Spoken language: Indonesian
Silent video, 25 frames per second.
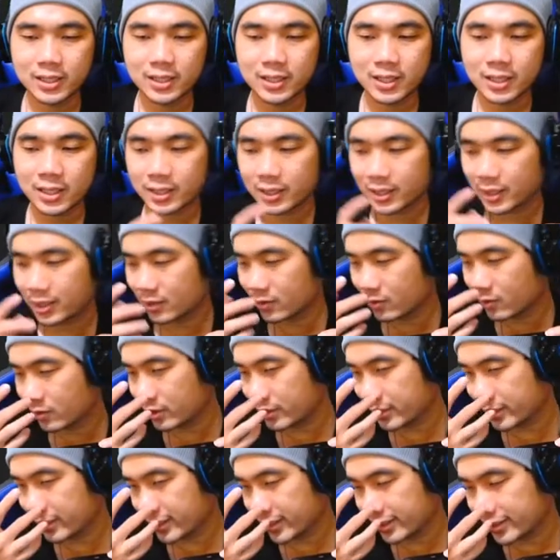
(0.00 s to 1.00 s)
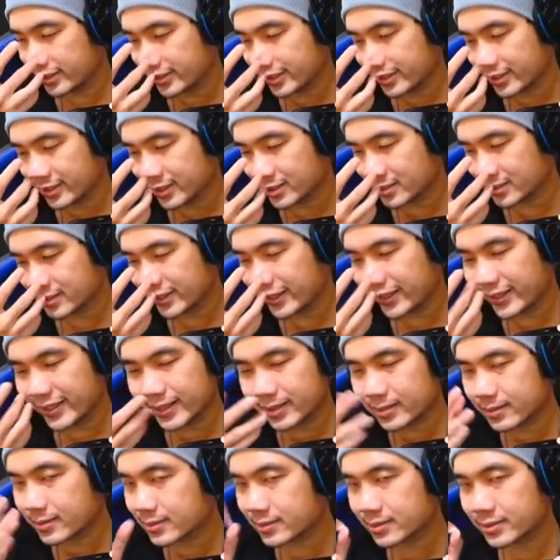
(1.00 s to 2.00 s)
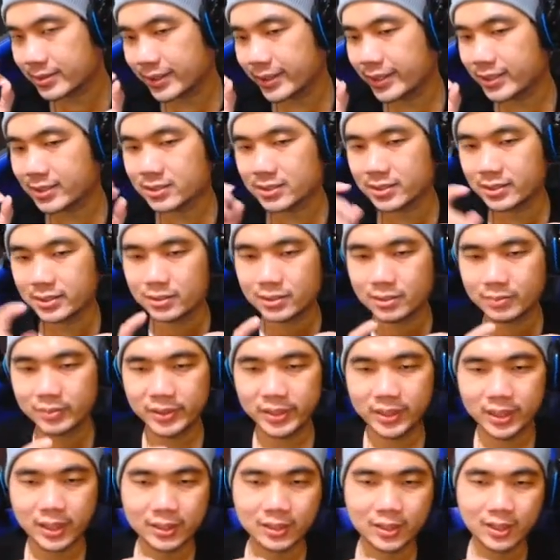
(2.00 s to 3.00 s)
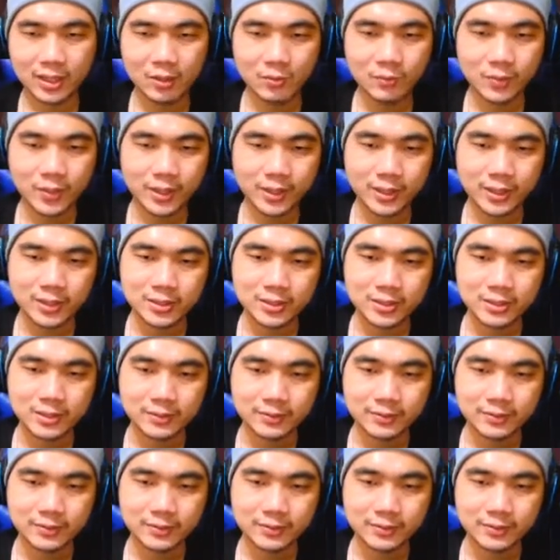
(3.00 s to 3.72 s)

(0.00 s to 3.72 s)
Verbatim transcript: agak loading nyendat dikit dikit sih tapi nggak terlalu banyak sih